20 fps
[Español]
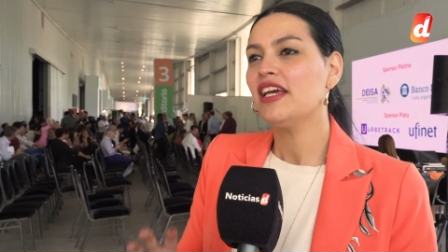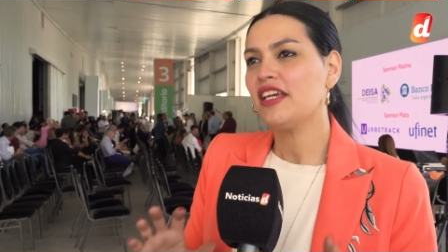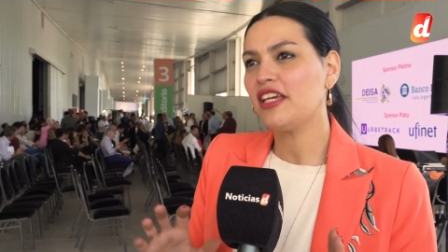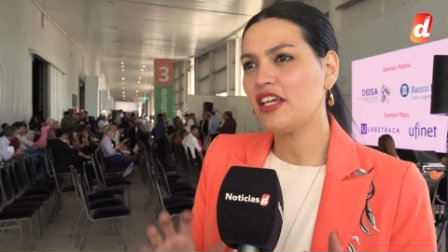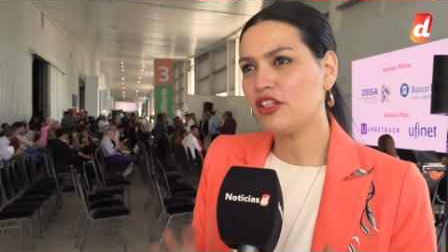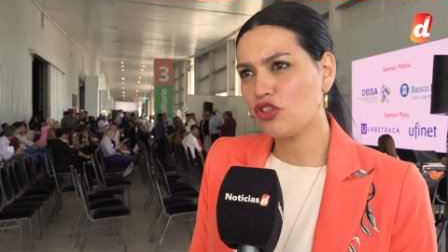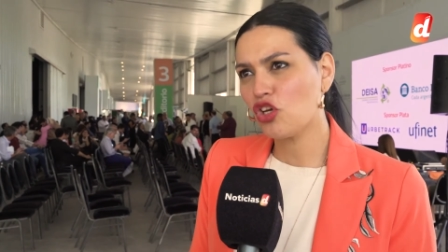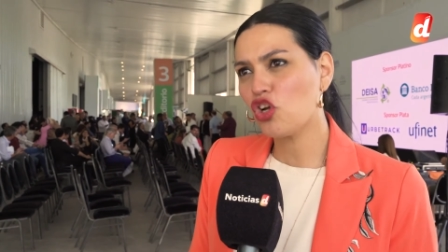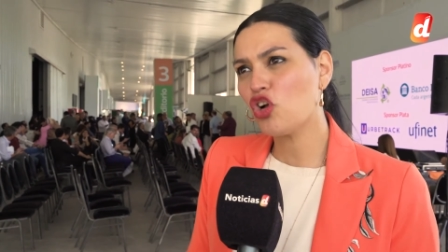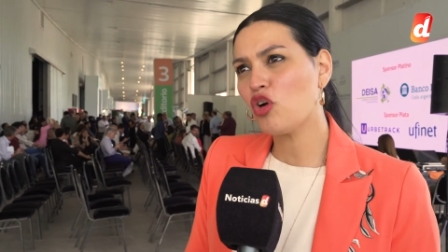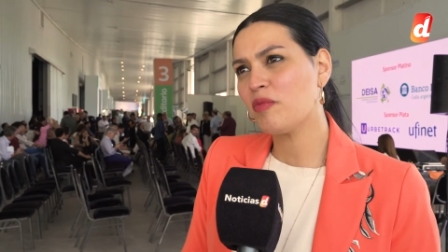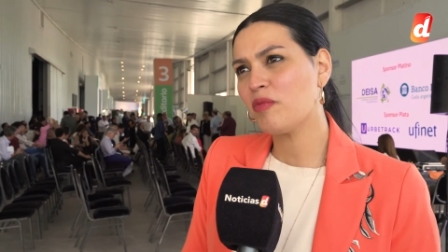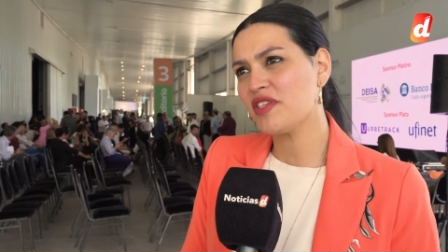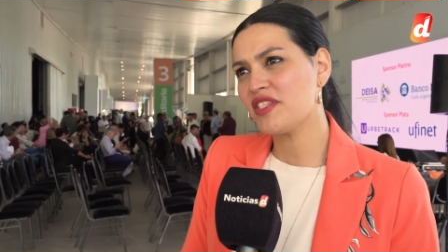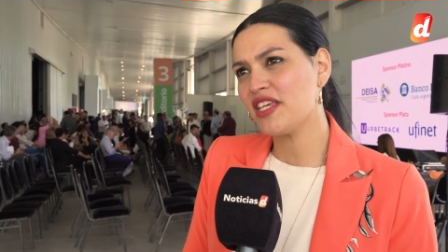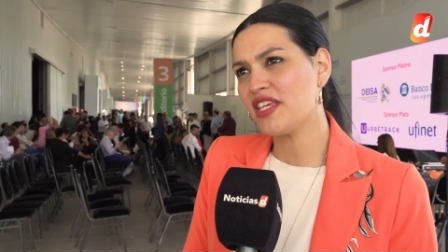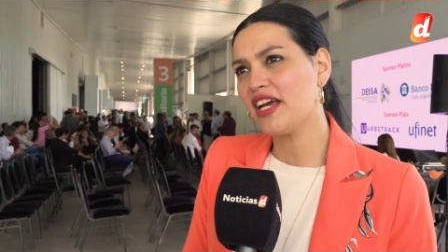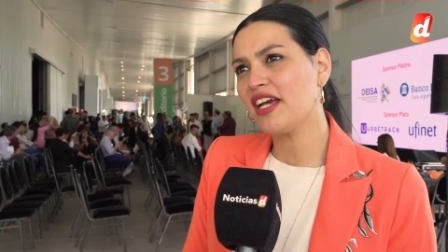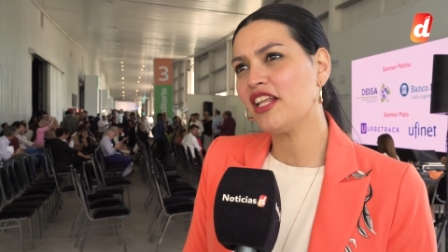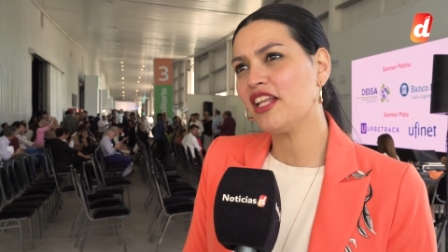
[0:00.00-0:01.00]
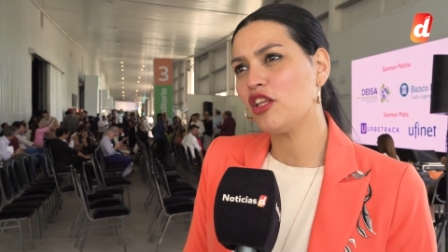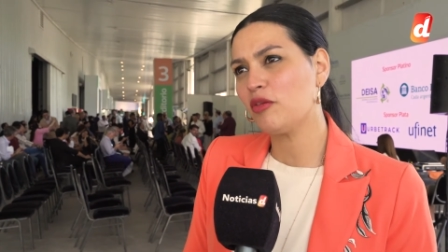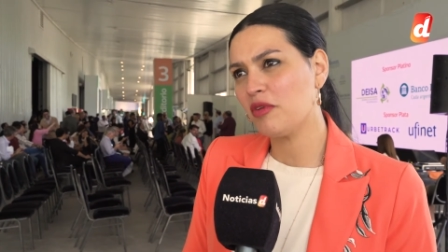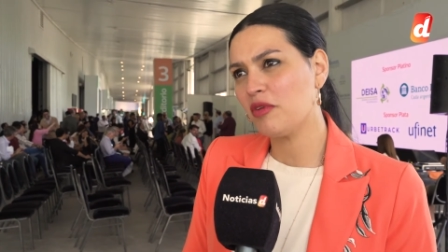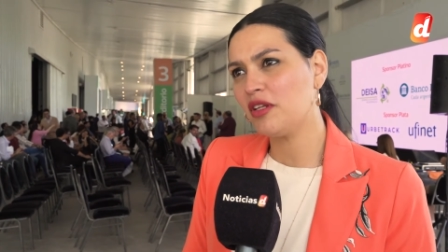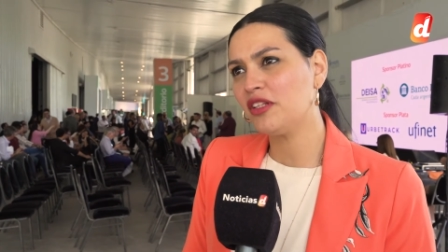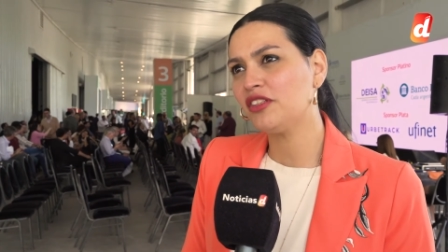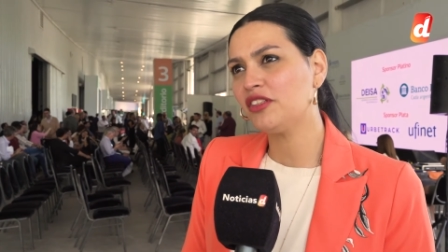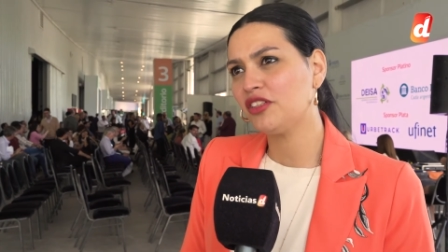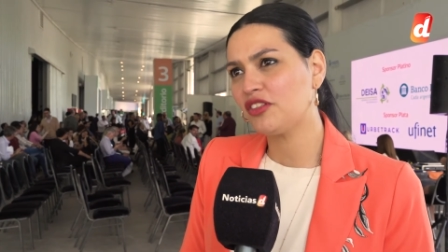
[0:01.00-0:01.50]
y estoy convencida que el
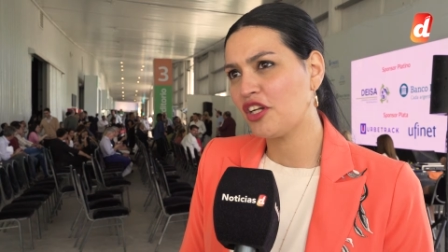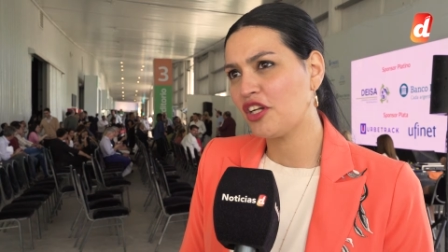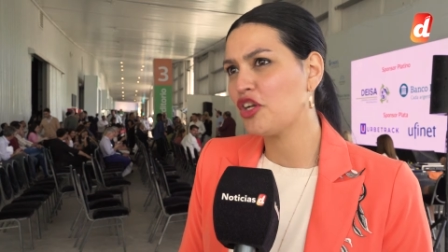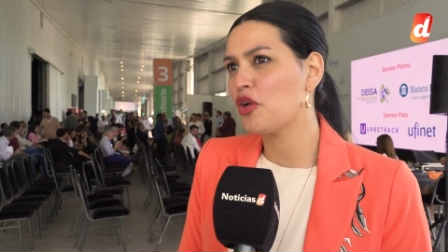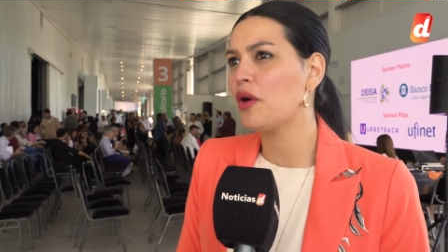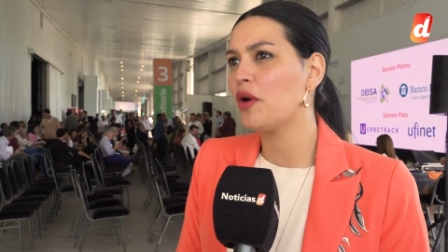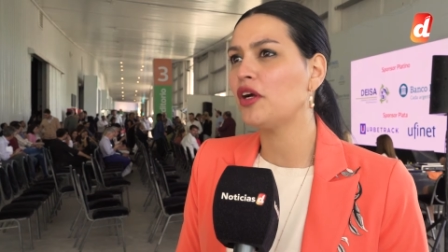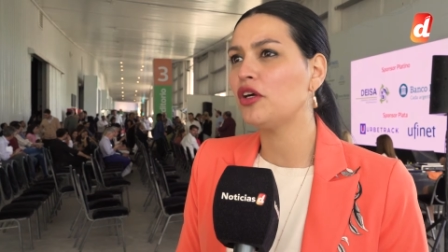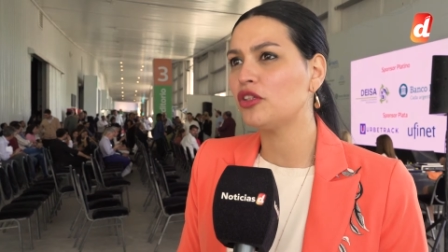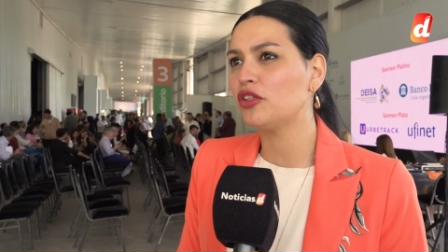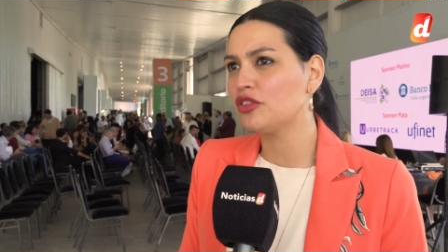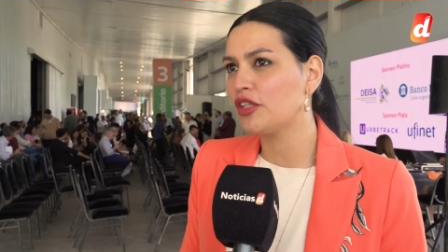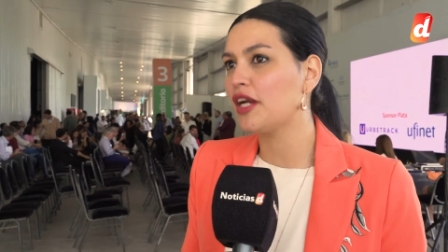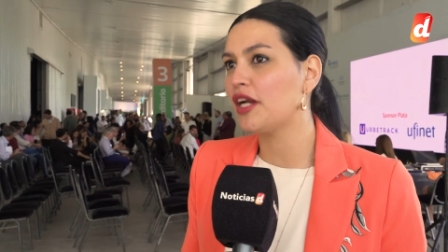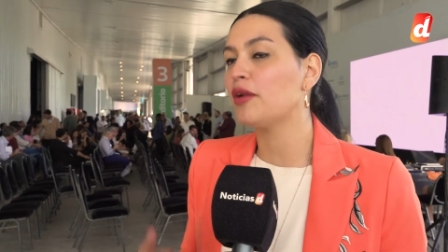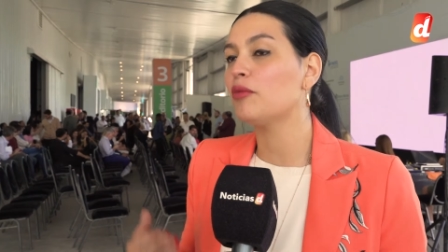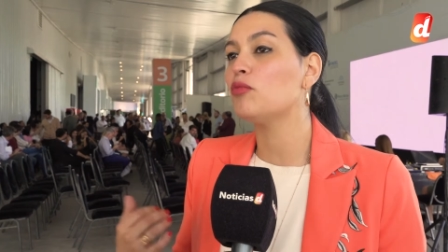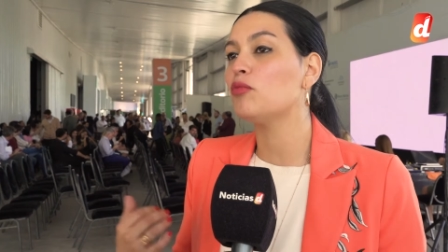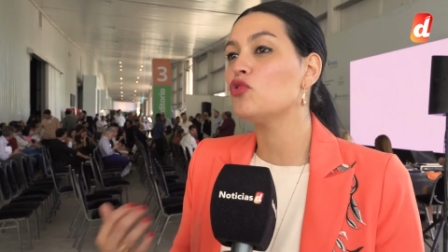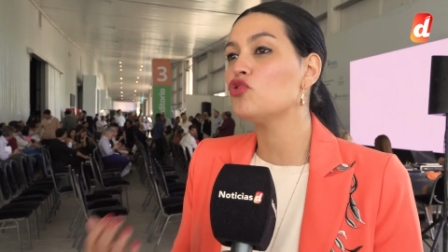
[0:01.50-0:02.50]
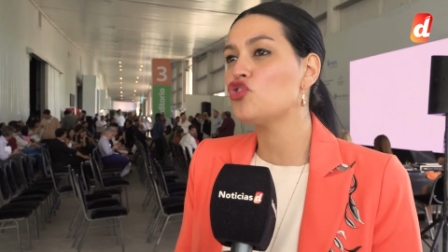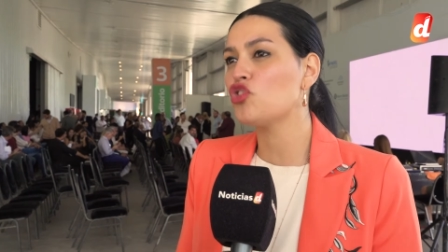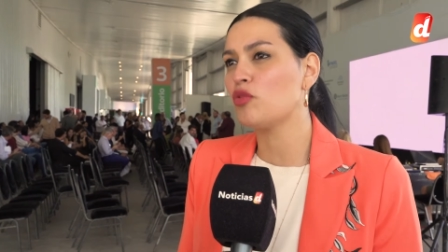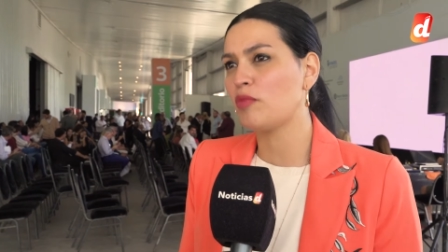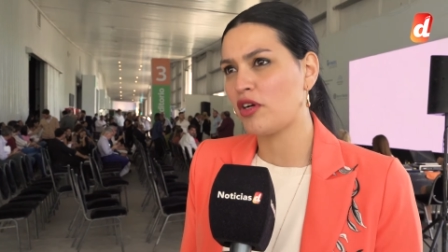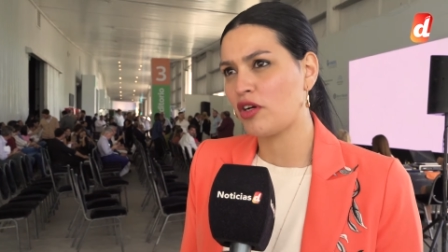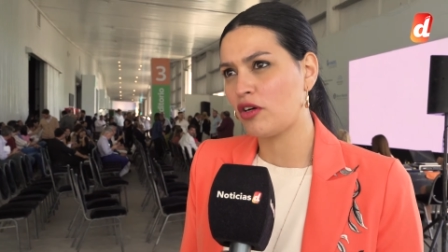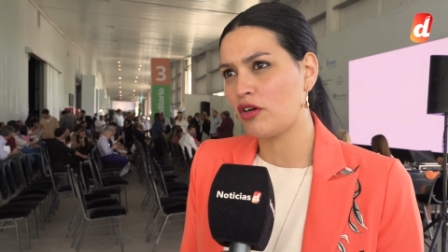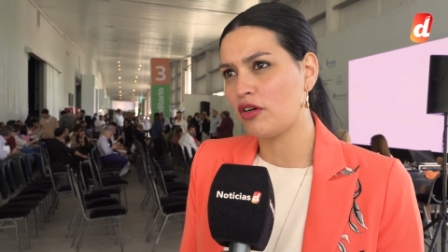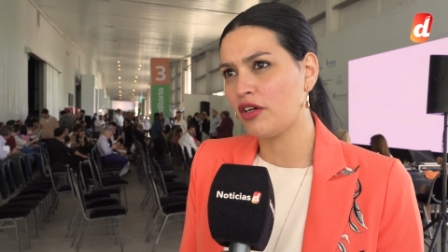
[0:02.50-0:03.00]
2023 nos va a encontrar mucho mucho
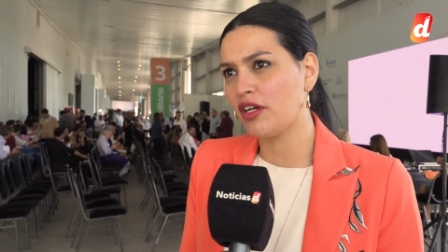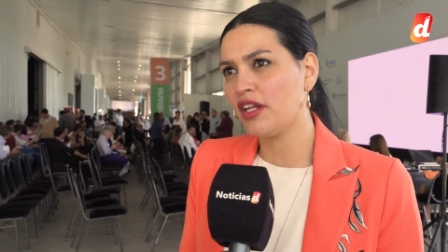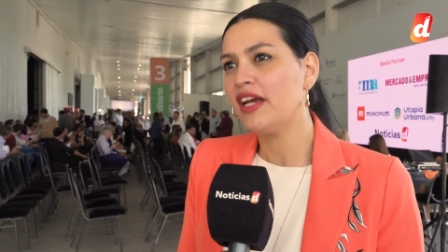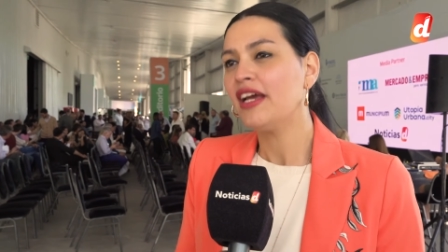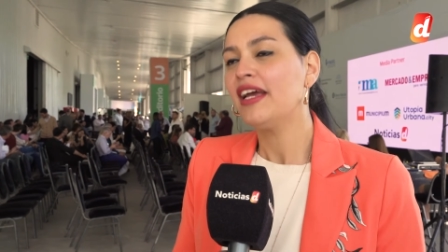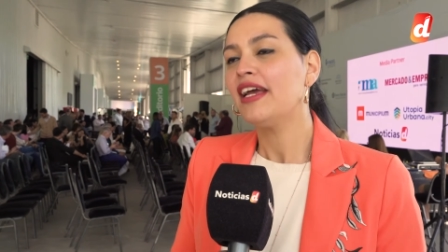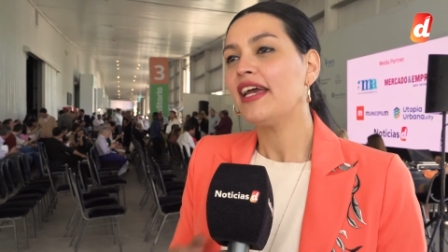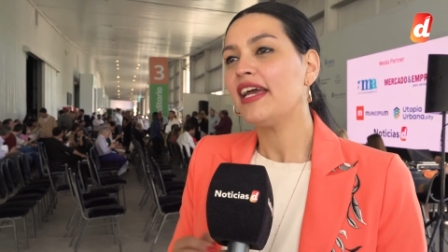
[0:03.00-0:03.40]
mejor